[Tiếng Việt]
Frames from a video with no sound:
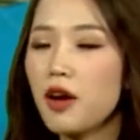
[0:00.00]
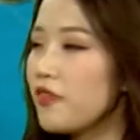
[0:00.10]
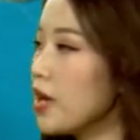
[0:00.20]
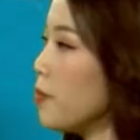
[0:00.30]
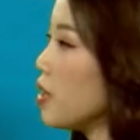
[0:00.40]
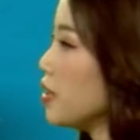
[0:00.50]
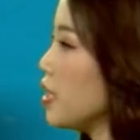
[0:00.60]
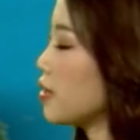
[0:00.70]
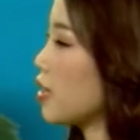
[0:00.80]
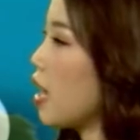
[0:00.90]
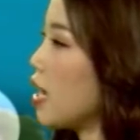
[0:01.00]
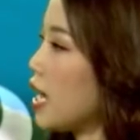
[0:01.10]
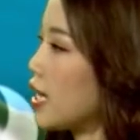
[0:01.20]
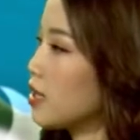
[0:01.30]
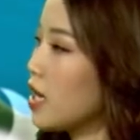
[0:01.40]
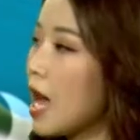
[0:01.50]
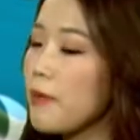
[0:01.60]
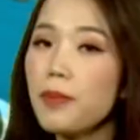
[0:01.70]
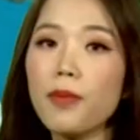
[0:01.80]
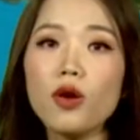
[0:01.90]
với mức nhiệt là từ
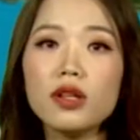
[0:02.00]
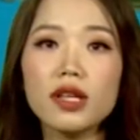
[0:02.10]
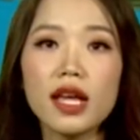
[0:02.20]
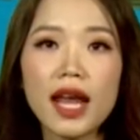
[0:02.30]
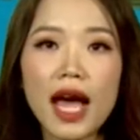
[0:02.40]
21 đến